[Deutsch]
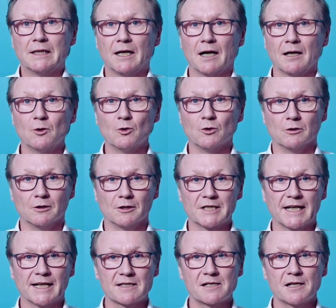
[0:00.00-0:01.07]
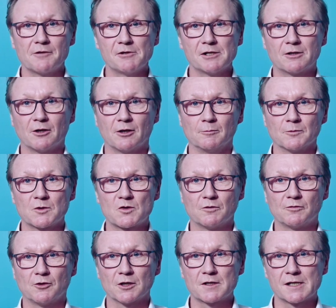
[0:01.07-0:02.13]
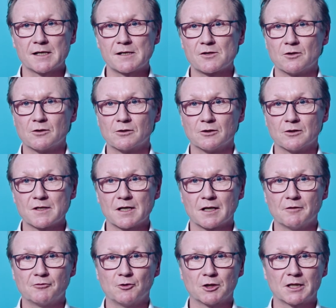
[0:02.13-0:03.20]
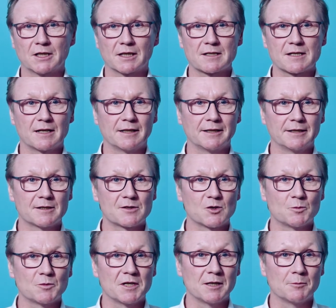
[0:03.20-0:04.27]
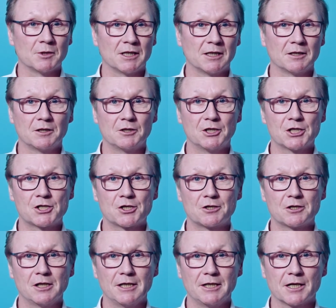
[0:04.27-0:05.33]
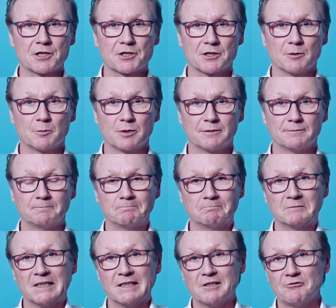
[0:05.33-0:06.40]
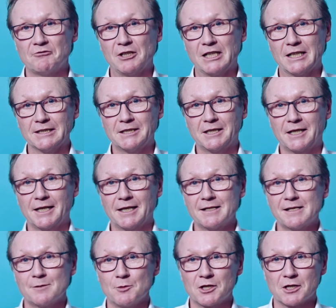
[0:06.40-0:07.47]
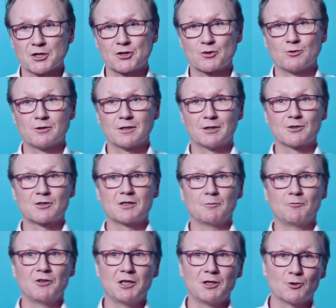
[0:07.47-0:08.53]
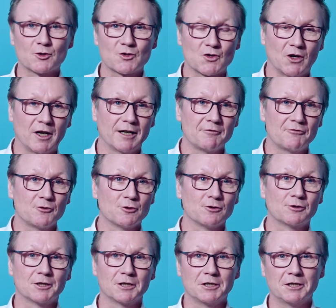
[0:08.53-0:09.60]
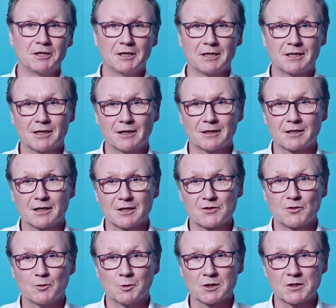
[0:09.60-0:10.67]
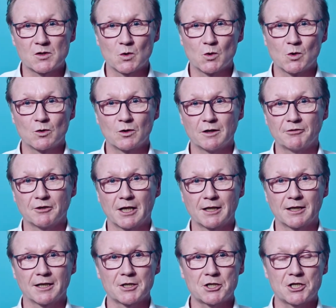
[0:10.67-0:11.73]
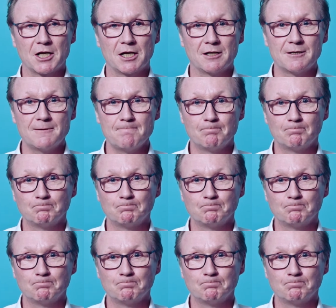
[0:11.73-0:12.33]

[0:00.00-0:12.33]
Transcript: Hallo und herzlich willkommen zur Fortsetzung unserer Vortragsreihe zum Thema Digital Leadership. Vielleicht kennen Sie mich ja schon aus dem Video zur Einführung in die digitale Transformation oder von anderer Stelle.